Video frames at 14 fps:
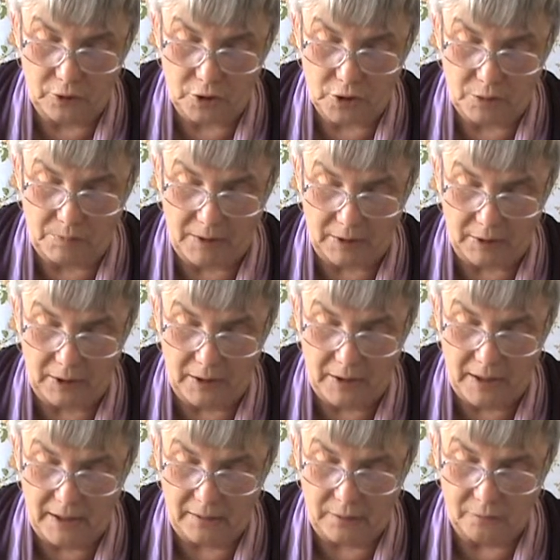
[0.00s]
do
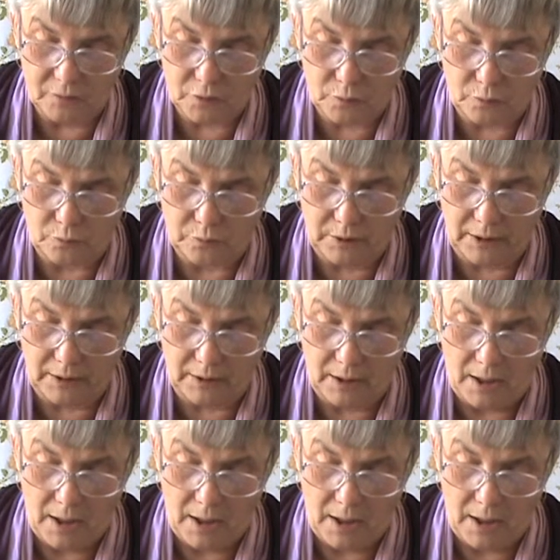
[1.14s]
śmiertelnego w skutkach,